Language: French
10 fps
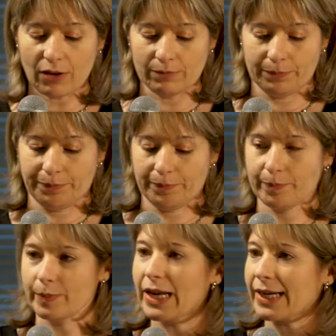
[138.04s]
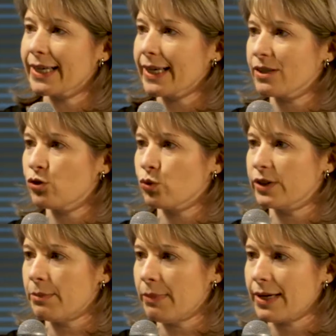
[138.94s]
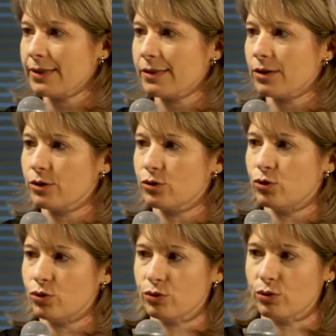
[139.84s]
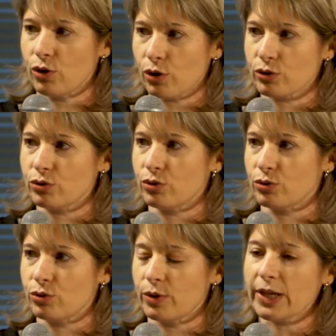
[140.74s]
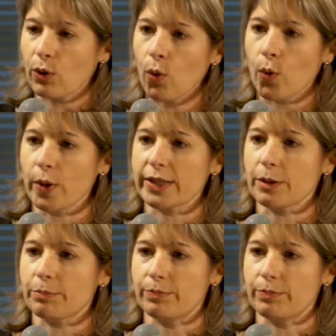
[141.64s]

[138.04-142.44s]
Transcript: ans, la création des mèzes de l'Aude, de l'Hérault et des